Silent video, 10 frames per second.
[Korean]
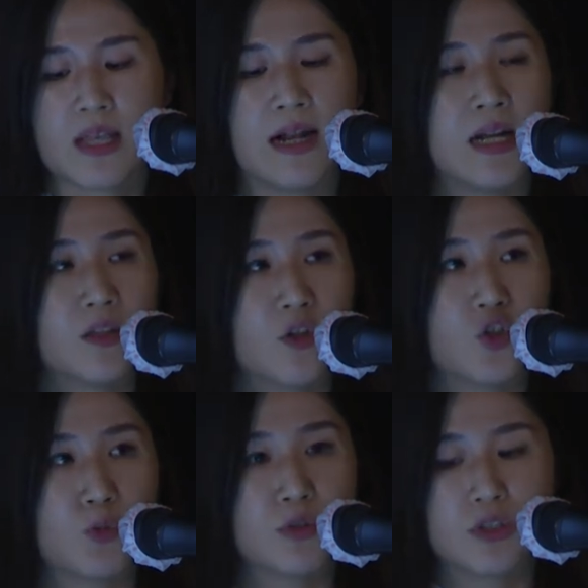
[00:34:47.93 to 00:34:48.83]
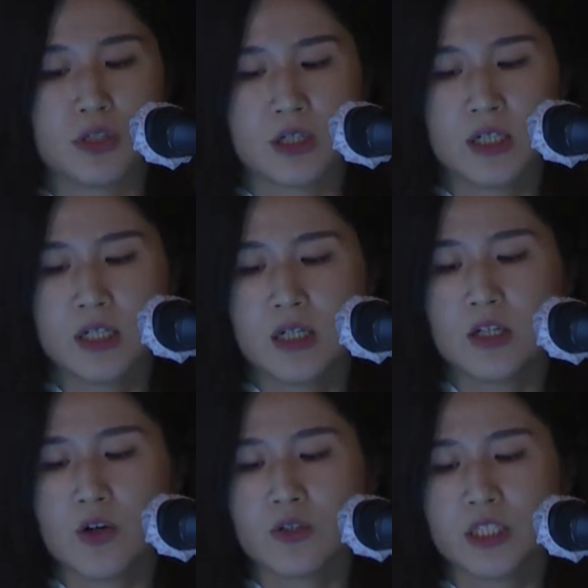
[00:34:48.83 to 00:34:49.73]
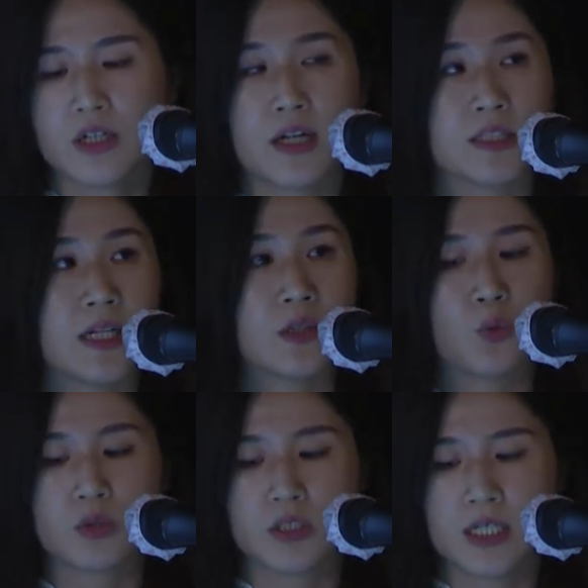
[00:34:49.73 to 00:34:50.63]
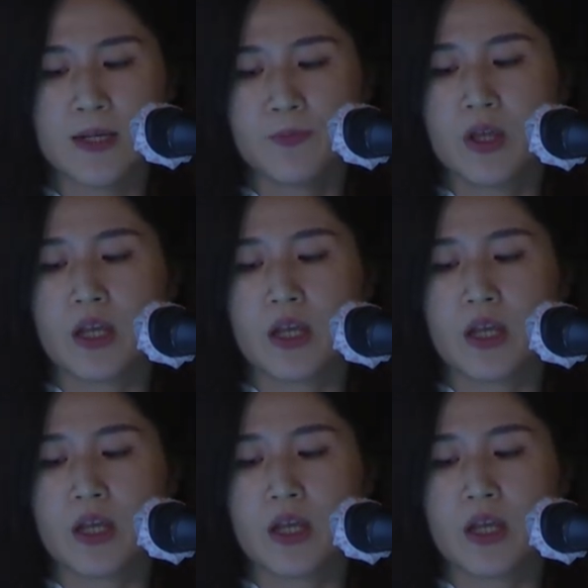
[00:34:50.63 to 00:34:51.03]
달랐던 유물들을 형식을 관찰한 동시에